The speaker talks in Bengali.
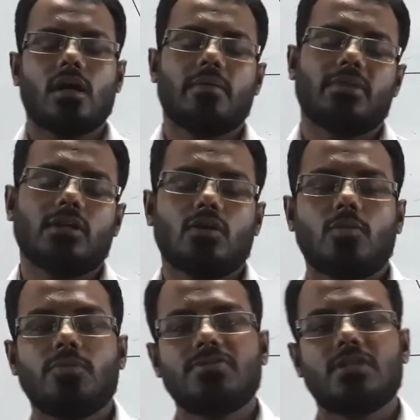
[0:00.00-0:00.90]
আমরা
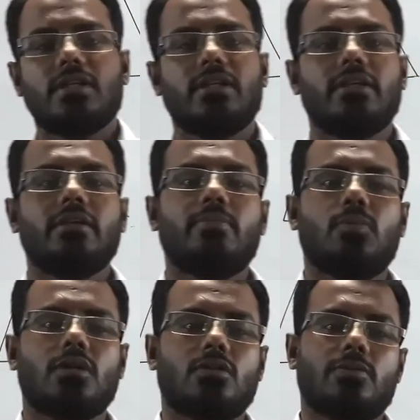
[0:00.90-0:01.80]
নবম শ্রেণীর
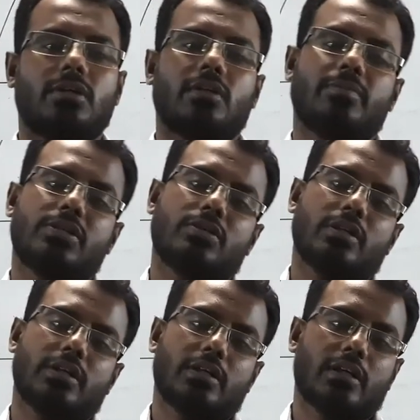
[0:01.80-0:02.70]
পদার্থবিজ্ঞান
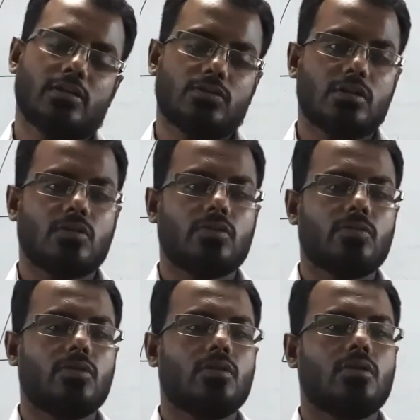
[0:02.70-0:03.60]
বিষয়ে আলোচনা করব